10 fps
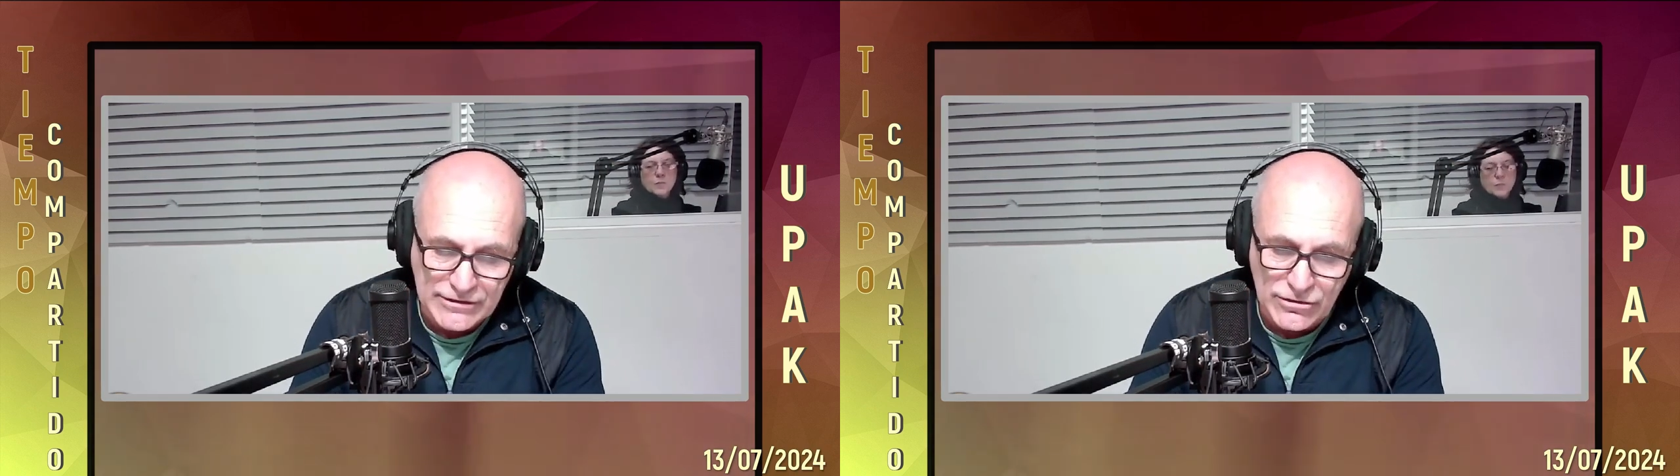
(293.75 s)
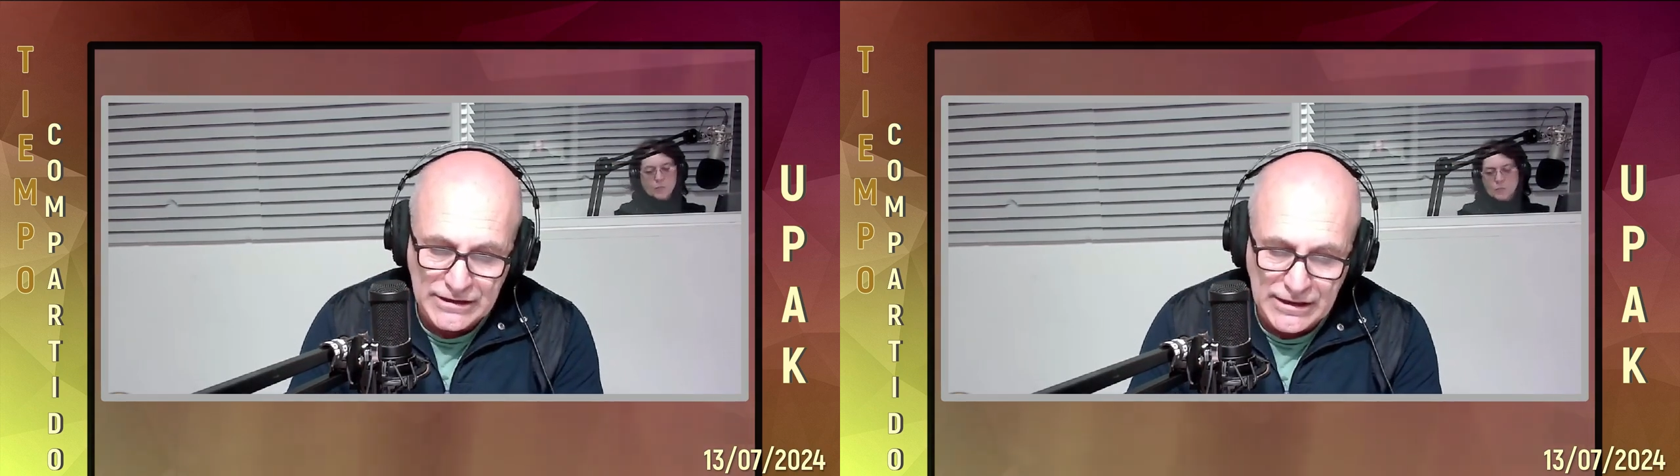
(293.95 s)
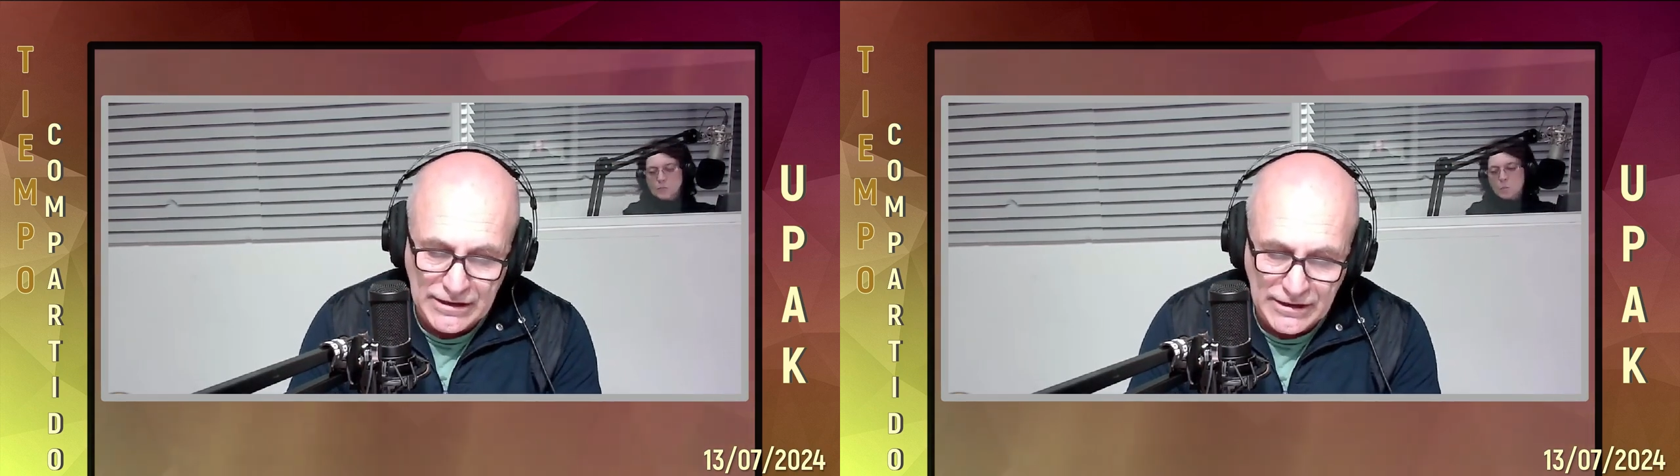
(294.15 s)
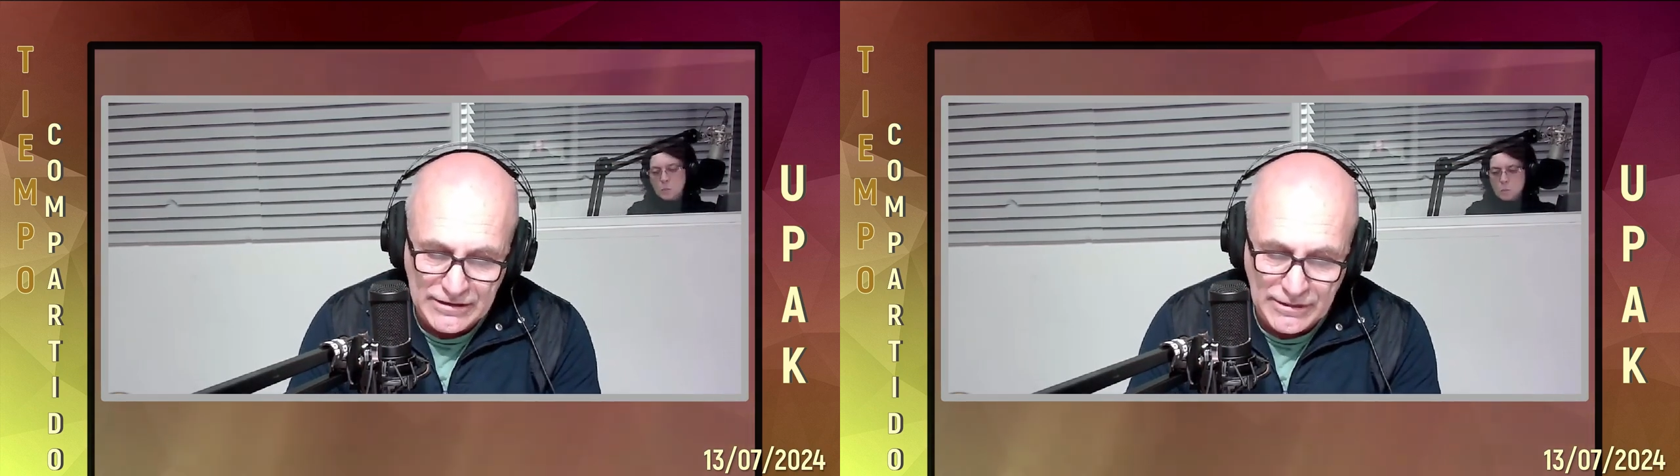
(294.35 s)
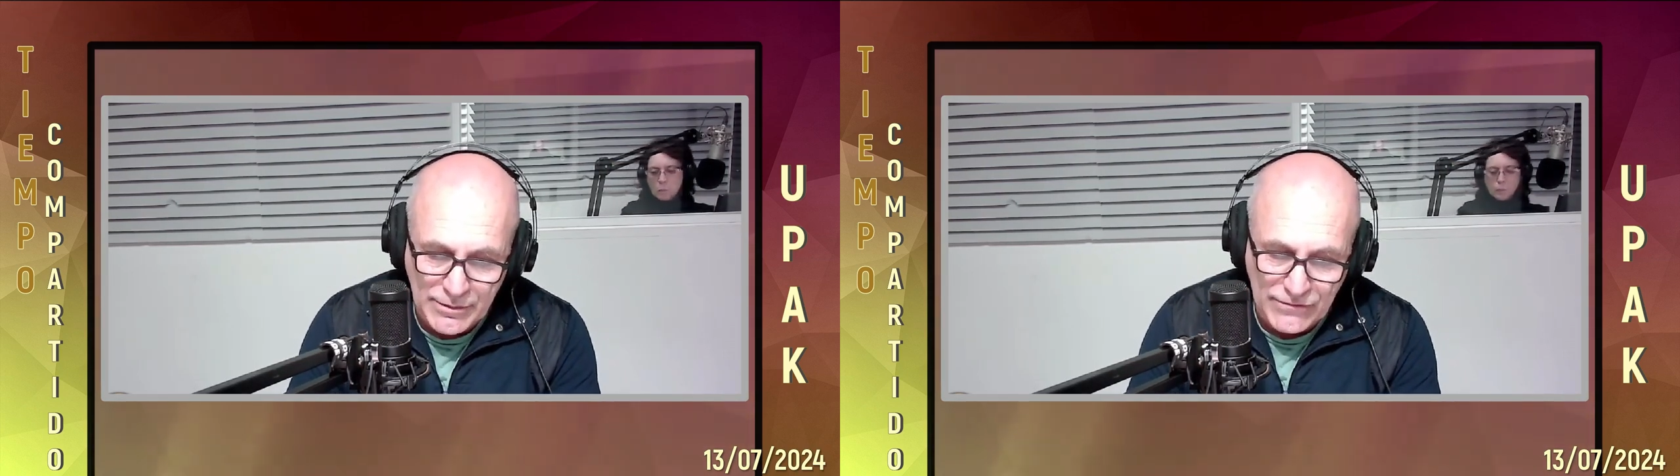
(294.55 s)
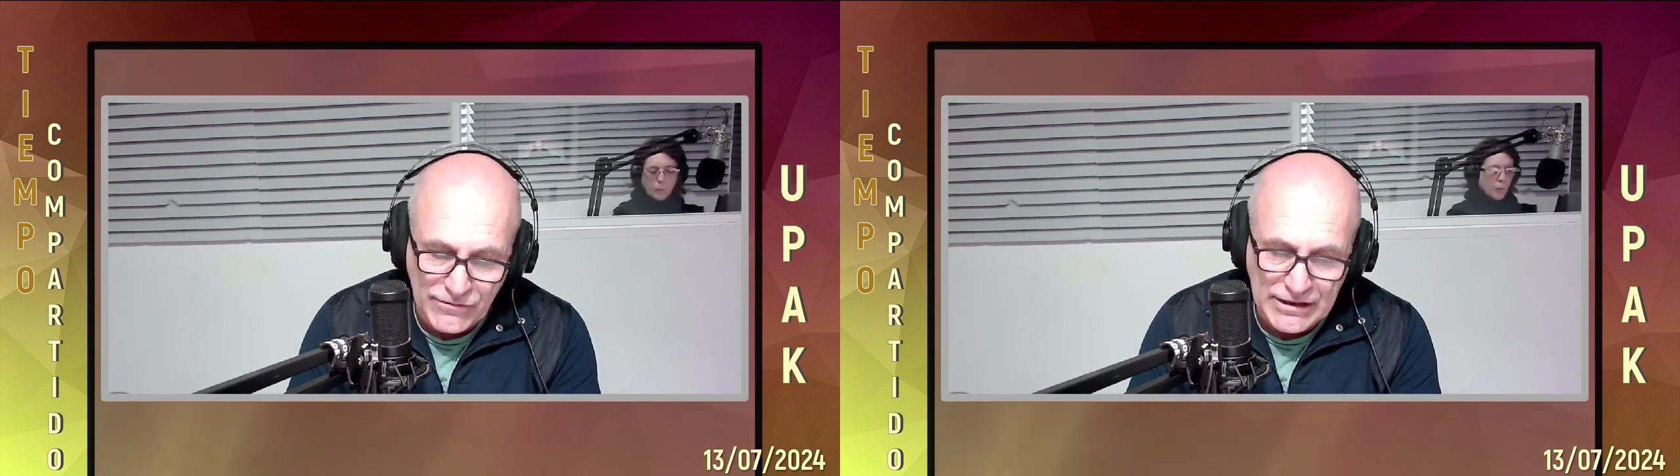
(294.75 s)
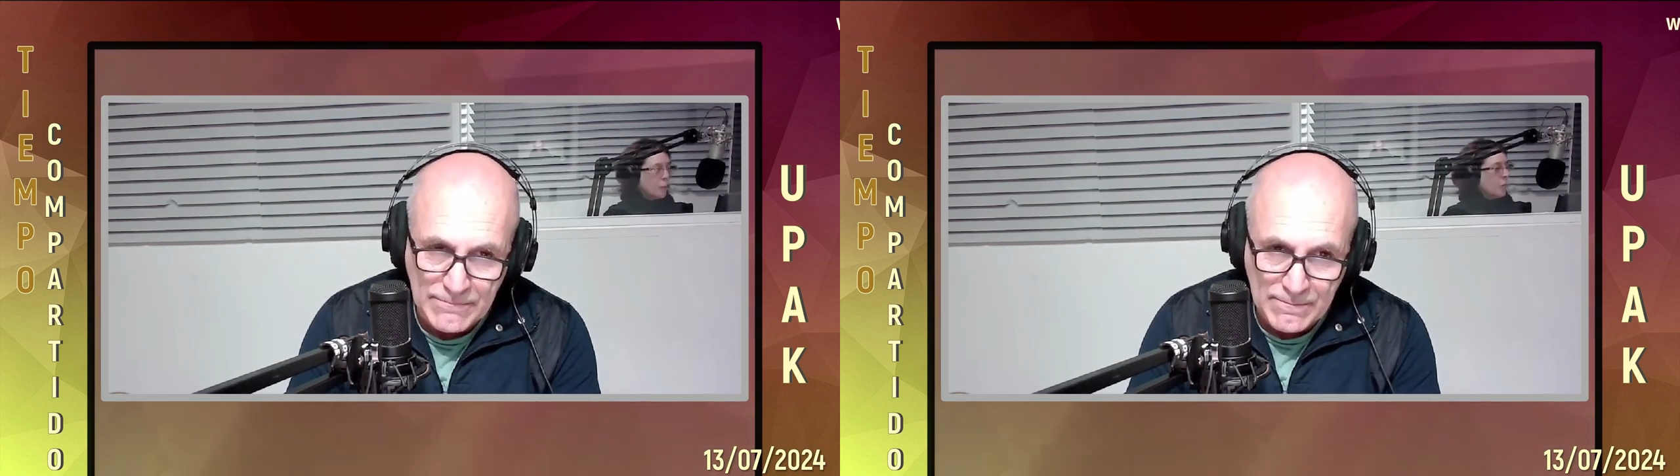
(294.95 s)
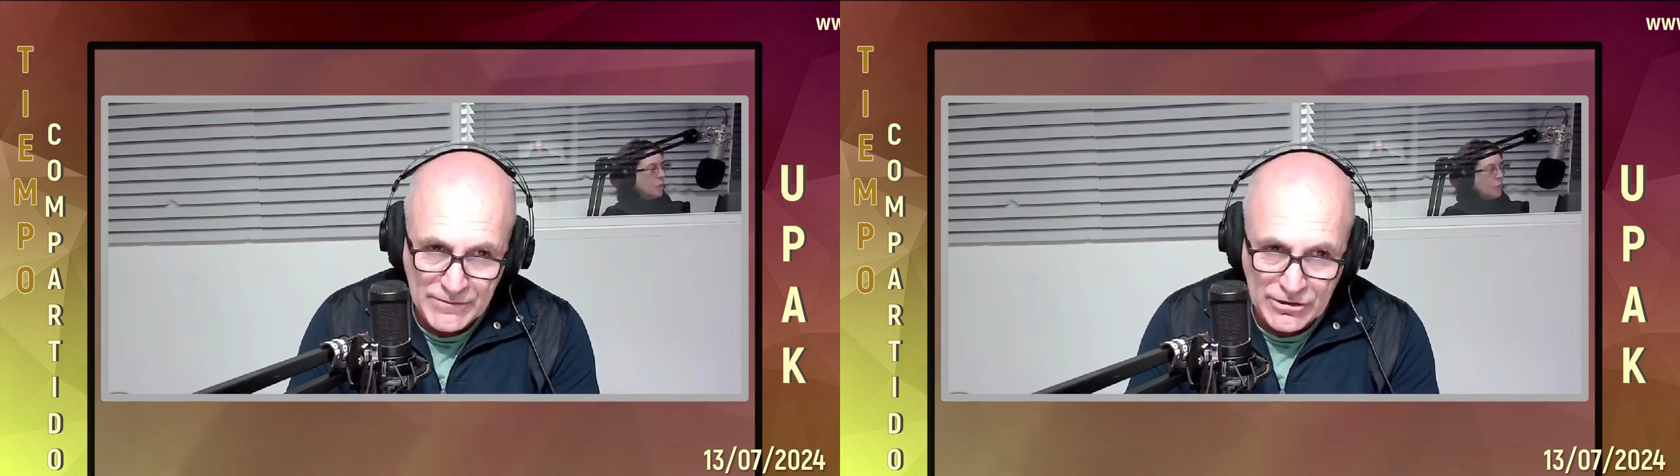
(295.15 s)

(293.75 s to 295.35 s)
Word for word: historia desde ese perfil,